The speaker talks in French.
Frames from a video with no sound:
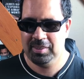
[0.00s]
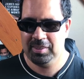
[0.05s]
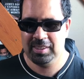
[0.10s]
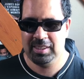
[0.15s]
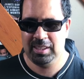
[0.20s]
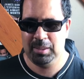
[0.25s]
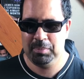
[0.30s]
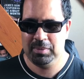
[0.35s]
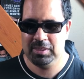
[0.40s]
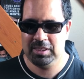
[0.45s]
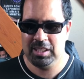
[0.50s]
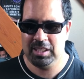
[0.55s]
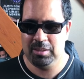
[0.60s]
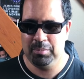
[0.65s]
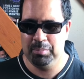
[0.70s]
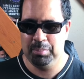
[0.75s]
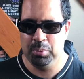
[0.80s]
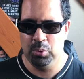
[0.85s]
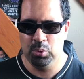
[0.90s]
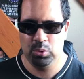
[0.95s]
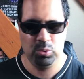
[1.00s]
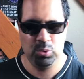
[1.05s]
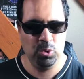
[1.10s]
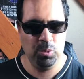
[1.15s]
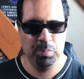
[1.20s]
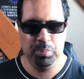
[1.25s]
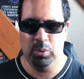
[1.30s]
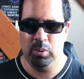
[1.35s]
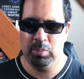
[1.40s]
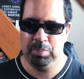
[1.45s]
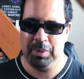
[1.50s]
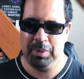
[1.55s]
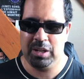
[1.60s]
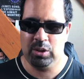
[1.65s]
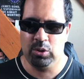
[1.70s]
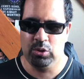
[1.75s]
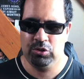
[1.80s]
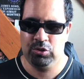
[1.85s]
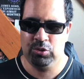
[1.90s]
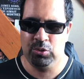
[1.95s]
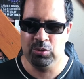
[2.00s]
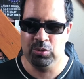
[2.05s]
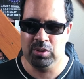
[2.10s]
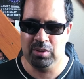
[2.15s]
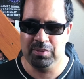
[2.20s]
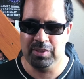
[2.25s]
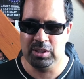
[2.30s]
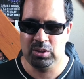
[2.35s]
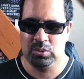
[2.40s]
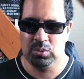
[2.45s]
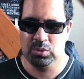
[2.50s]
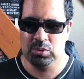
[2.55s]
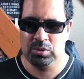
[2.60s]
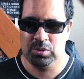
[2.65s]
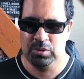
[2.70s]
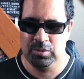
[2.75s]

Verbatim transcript: c'est peut-être beaucoup pour pas grand-chose en fin de compte.